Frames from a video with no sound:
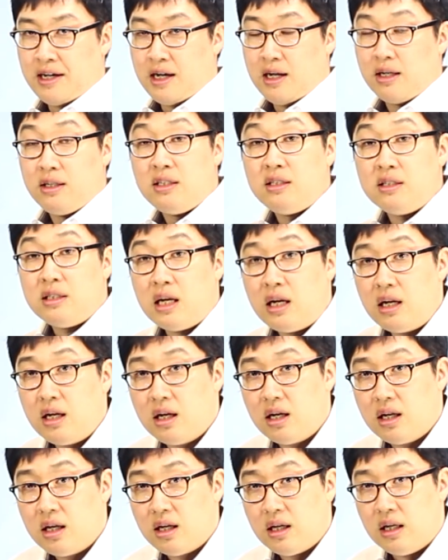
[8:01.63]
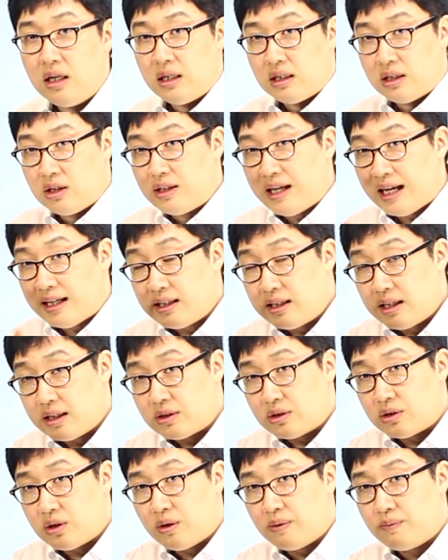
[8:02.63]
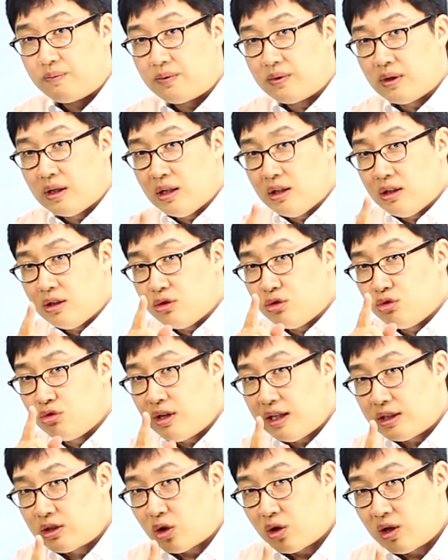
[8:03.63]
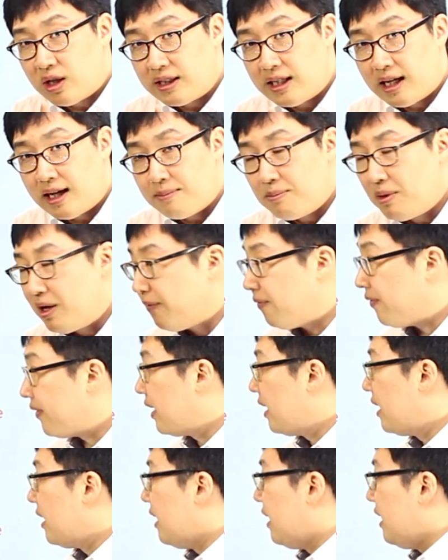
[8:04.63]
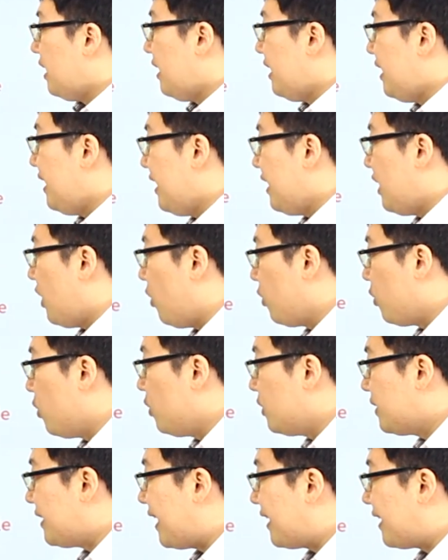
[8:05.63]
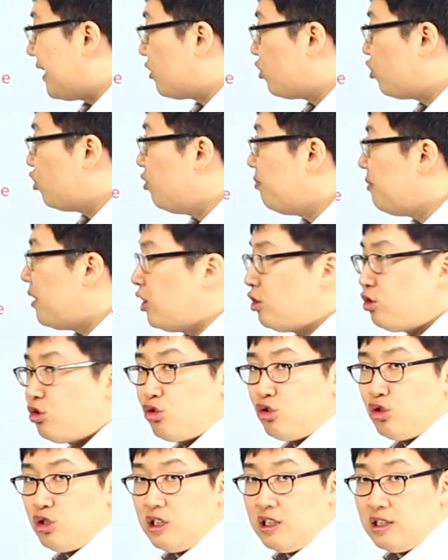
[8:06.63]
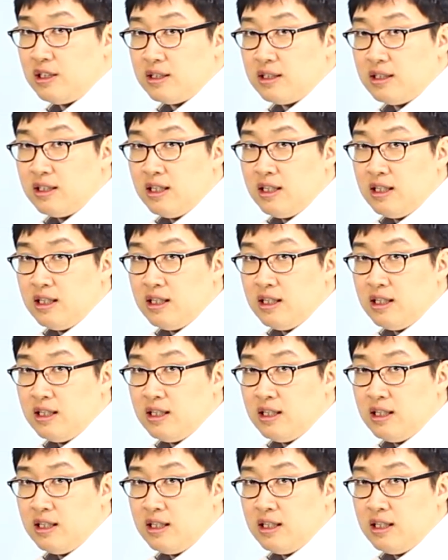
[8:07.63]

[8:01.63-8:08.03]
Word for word: 아, 이러나? 그건 아니겠죠. 누가 정하냐 하면, 이 형용사가 꾸며주는,